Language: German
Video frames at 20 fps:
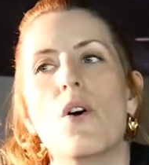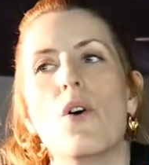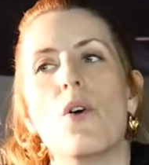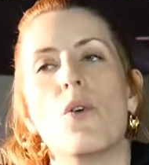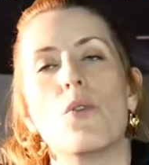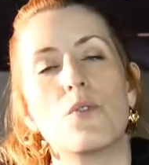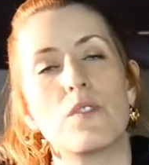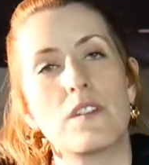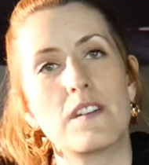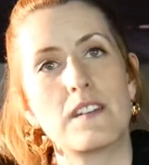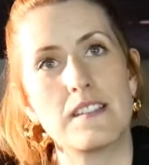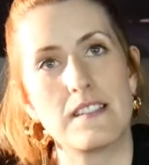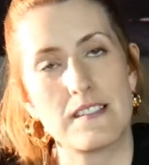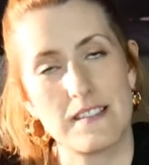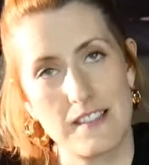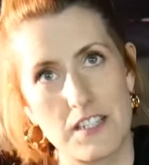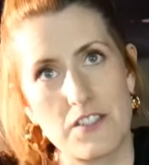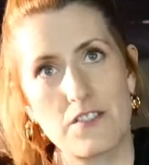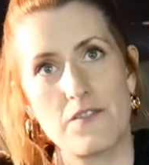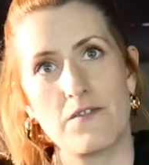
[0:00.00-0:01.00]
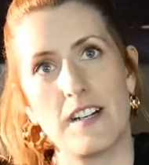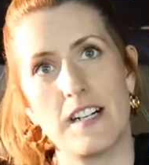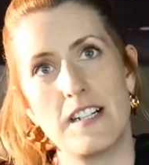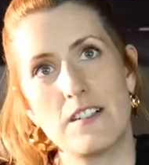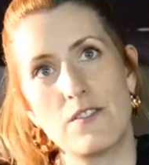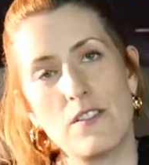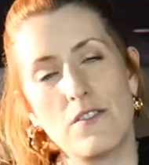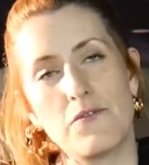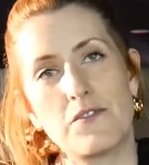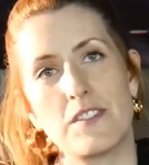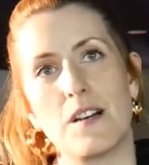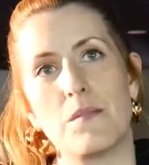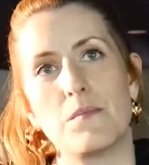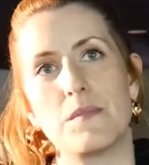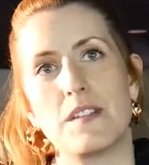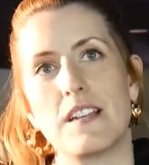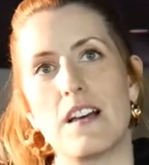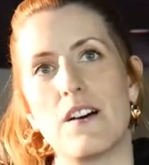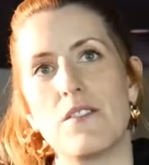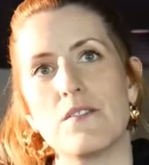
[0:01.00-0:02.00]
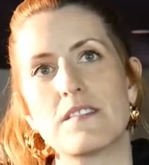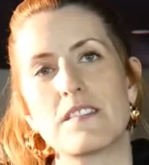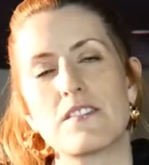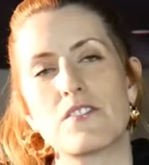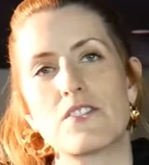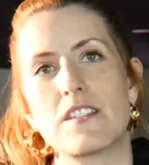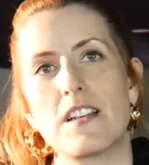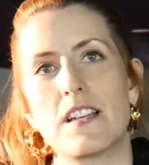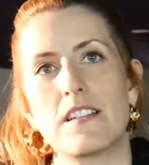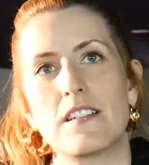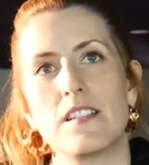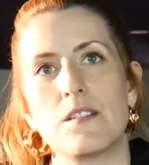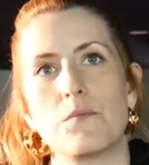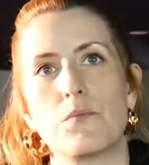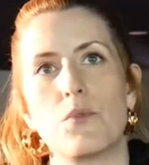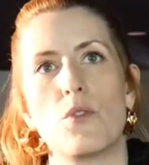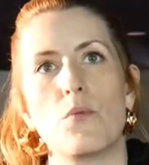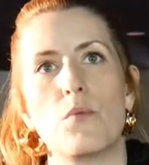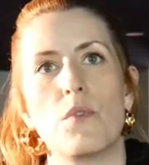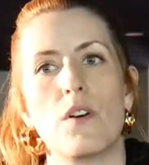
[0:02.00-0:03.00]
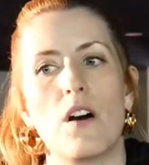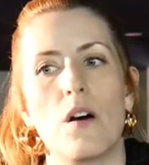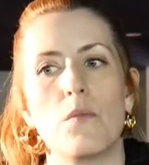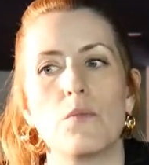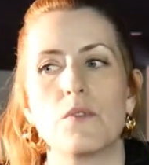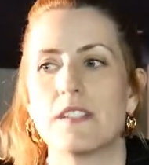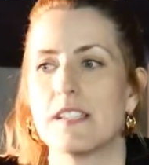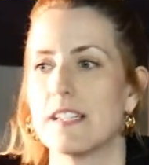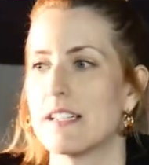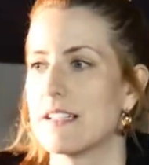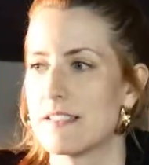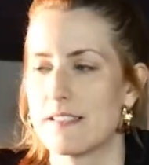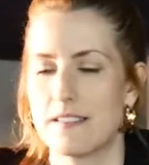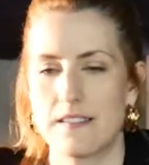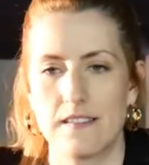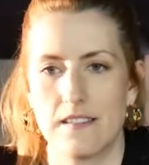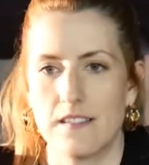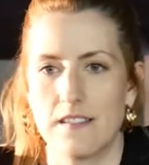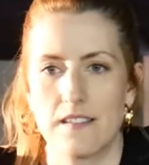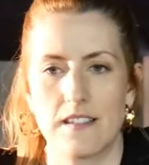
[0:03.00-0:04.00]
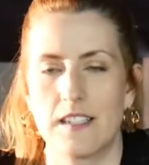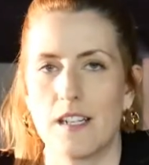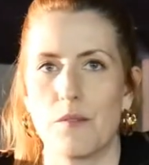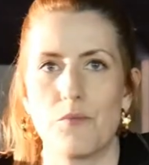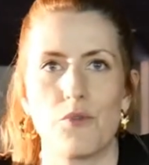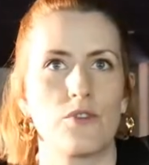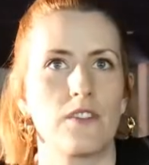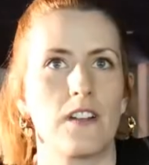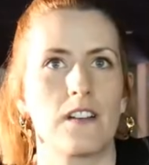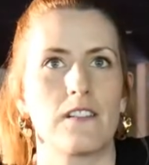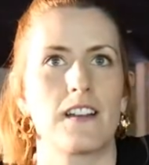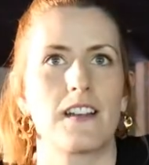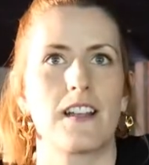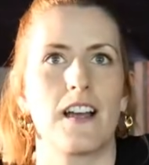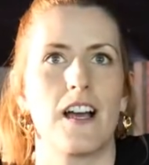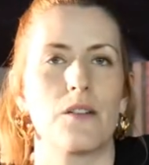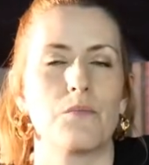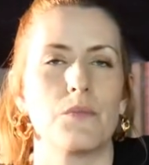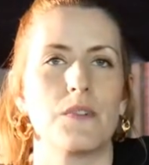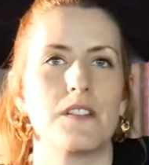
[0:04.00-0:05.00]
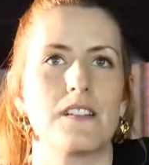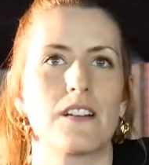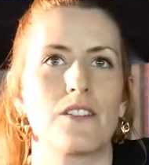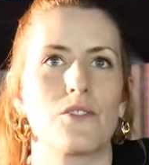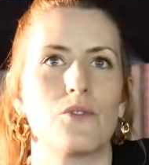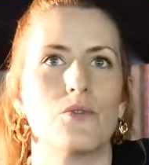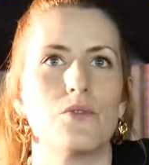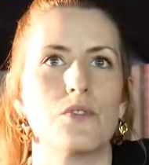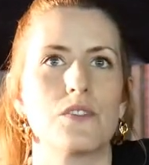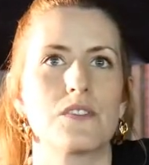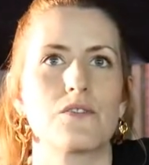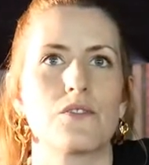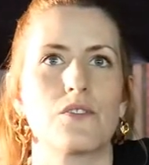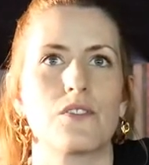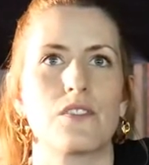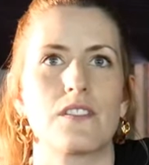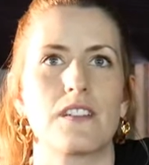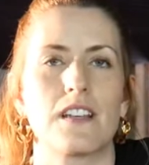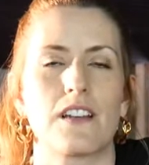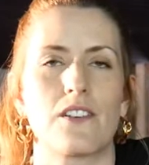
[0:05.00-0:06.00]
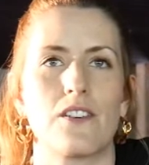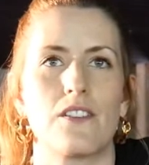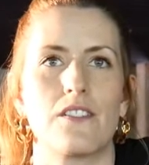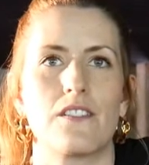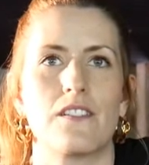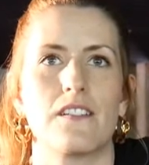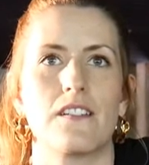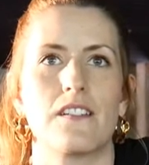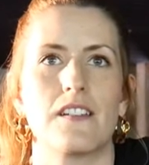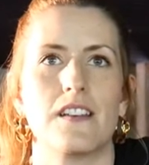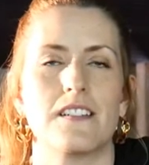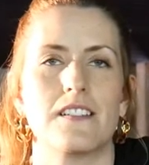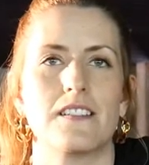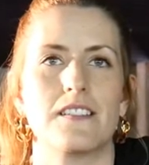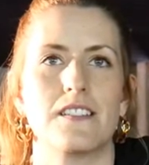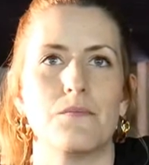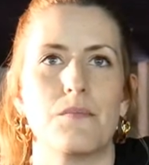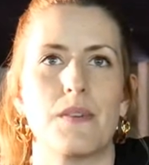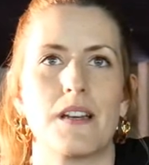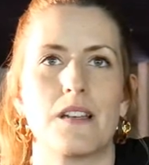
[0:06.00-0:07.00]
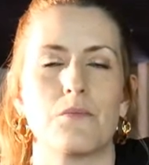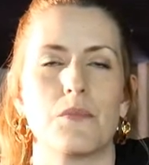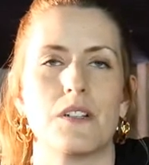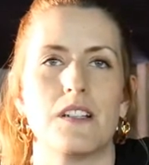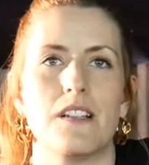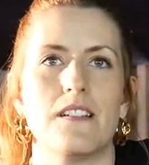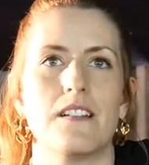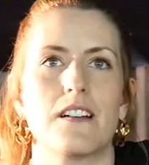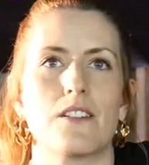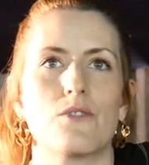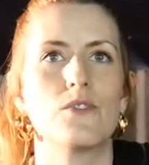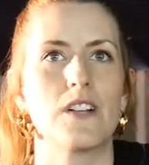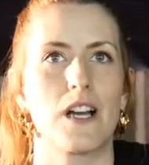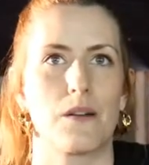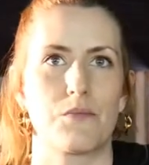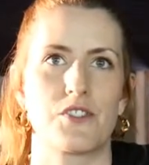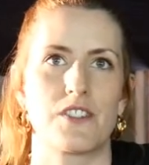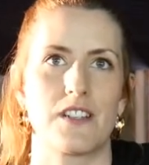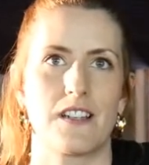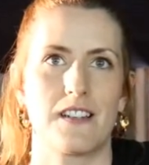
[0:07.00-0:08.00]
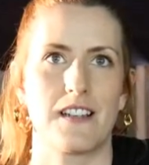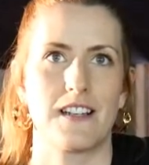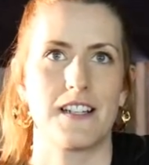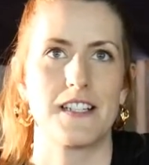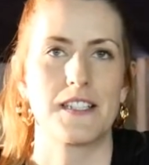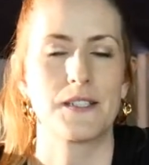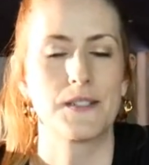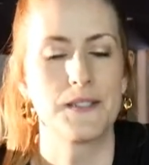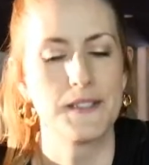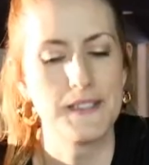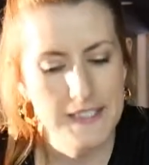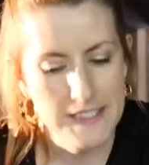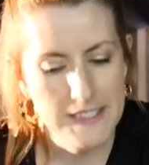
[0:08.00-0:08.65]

und äh, Session Waldorf, die haben den ausgestattet, den Proberaum, und der ist äh, knapp 100 Quadratmeter groß und da können äh, die Bandmitglieder gut Abstand halten